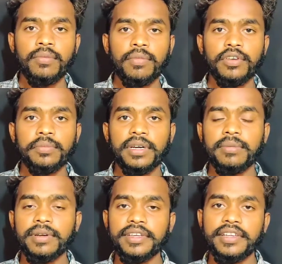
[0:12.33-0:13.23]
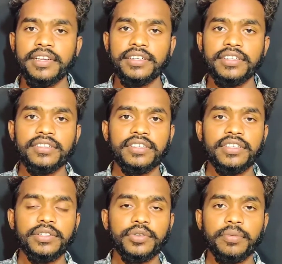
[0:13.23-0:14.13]
बहुत बड़े बड़े क्रिएटर्स थे
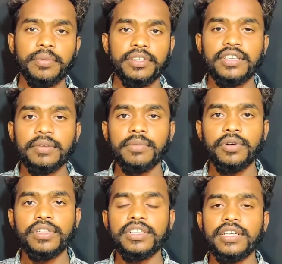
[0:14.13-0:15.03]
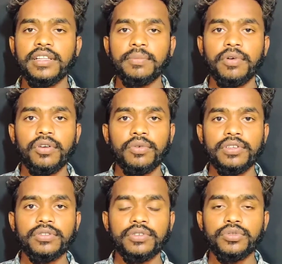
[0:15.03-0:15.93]
टिकटॉक पर जिनका बहुत ही ज़्यादा
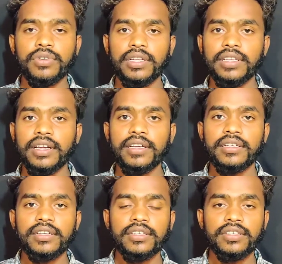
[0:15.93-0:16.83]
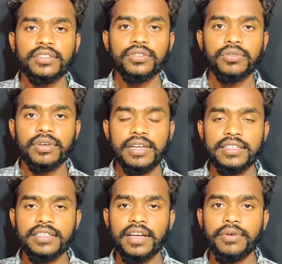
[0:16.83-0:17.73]
फॉलोअर्स हो चुका था तो
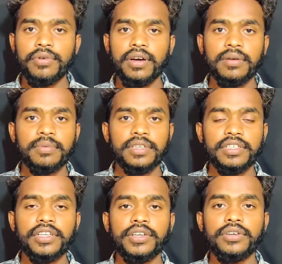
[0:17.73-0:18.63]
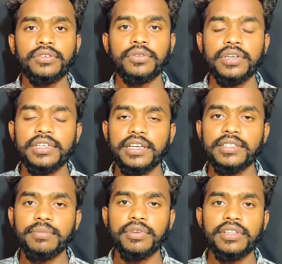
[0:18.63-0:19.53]
गाइस क्या हुआ अब कि टिकटॉक तो इंडिया
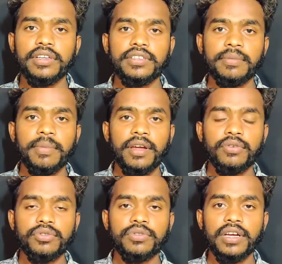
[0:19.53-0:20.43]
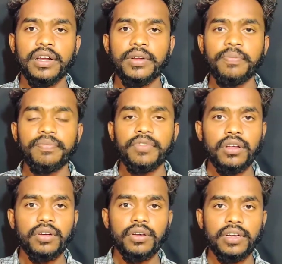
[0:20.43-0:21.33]
से पूरी तरह से बैन हो चुका है
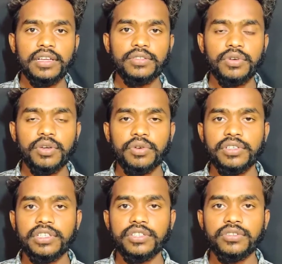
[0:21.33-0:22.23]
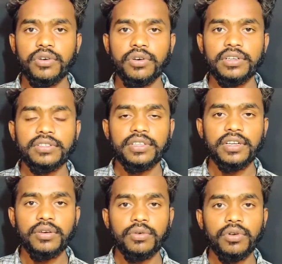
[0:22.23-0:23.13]
और गाइस कोई कोई टिकटॉकर्स
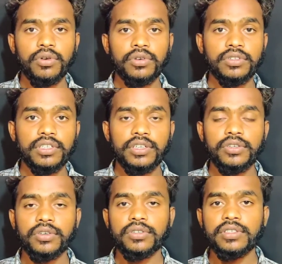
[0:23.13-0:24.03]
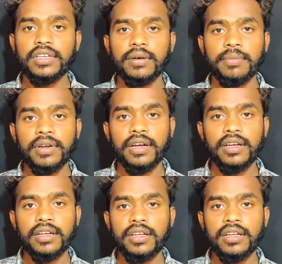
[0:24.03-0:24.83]
थे वो लोग टिकटॉक से अपना